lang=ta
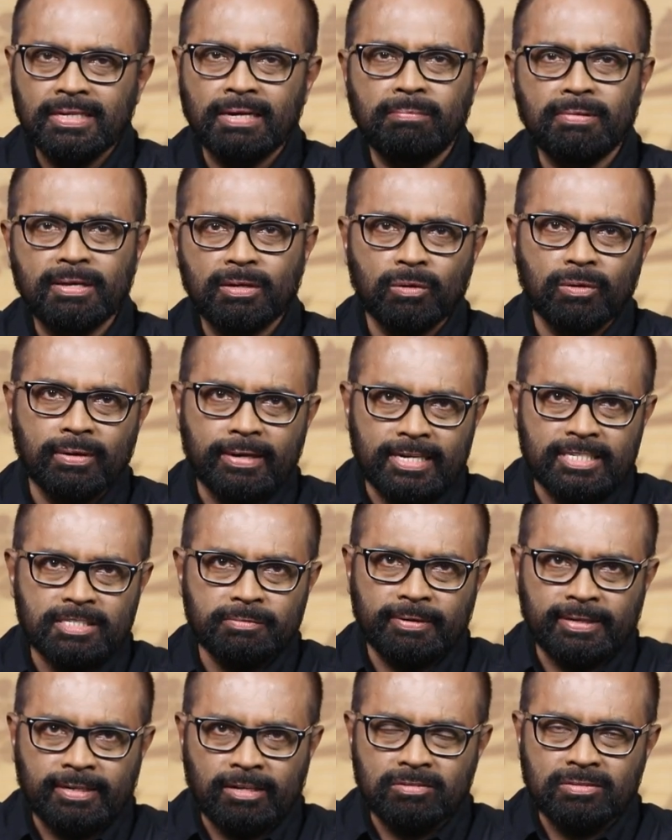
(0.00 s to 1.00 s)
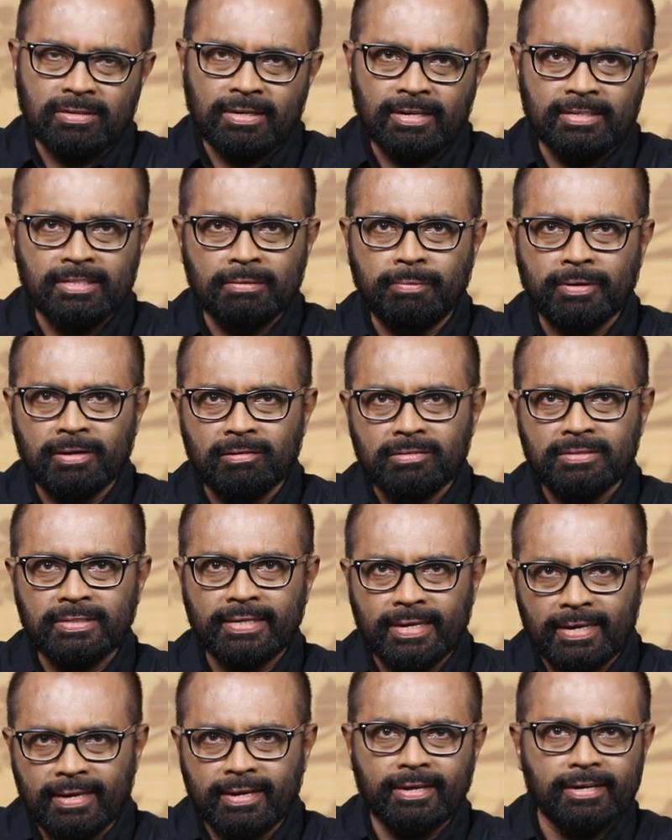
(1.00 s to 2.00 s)
அப்படிங்கிற ஒரு ஆஸ்பெக்ட் சொல்லலாம் அந்த படம் வந்து
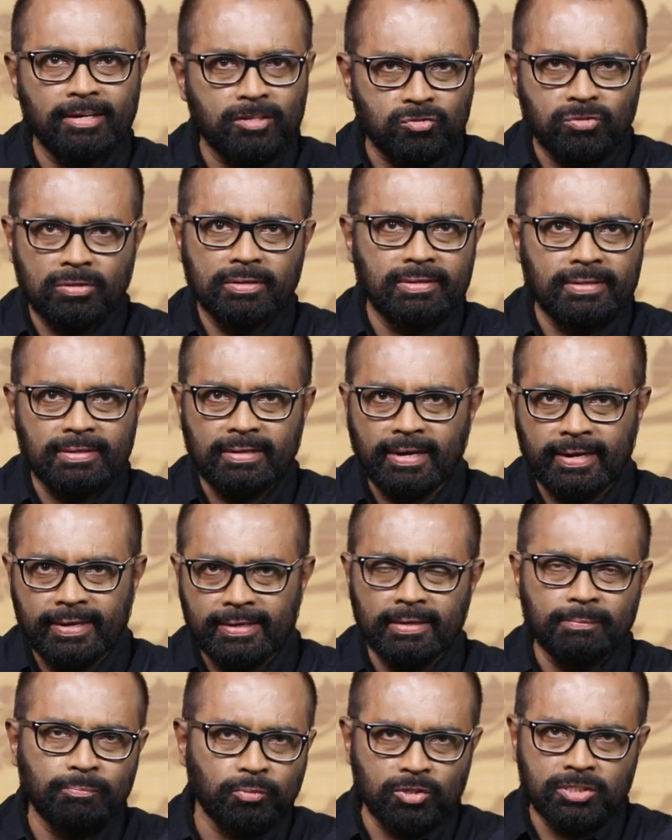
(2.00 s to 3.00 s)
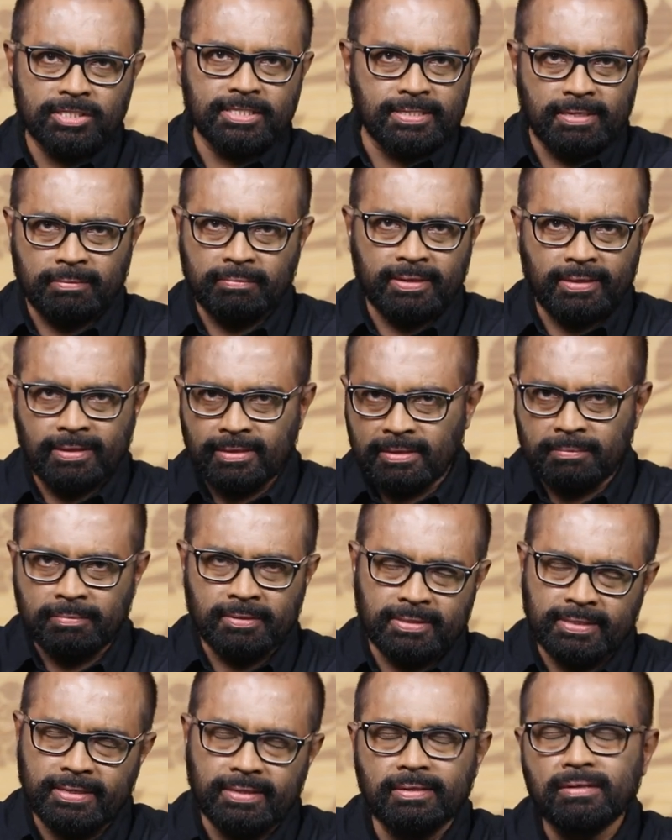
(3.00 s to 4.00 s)
எனக்கு என்ன சொல்லுது நான் என்ன புரிஞ்சிச்சேன் அப்படிங்கிறத
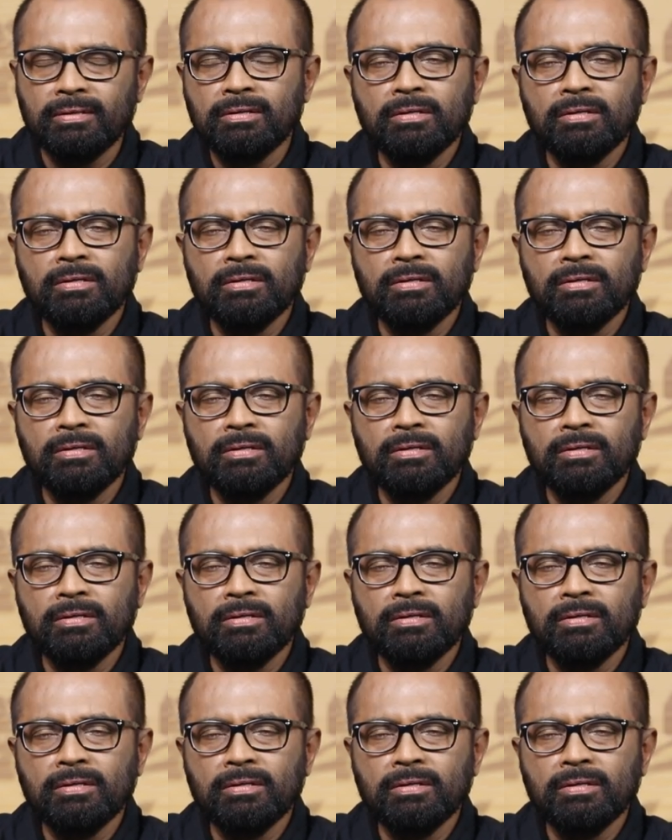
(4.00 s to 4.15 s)
பற்றி